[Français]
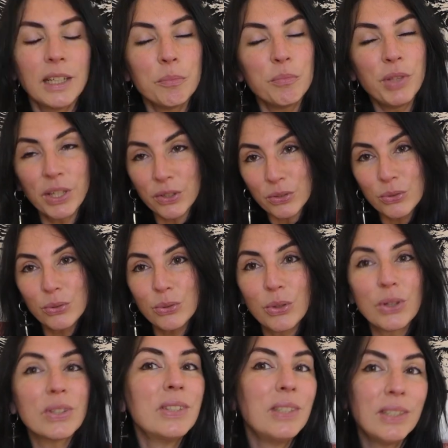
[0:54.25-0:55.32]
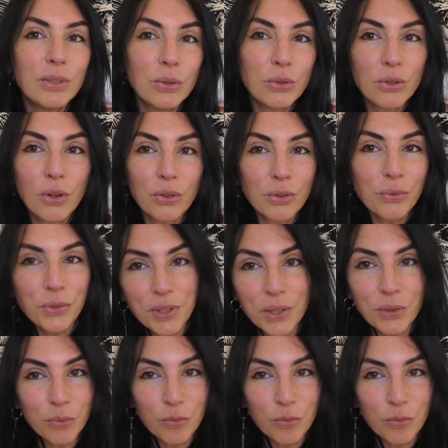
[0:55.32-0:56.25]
Bien sûr, si ce genre de vidéo vous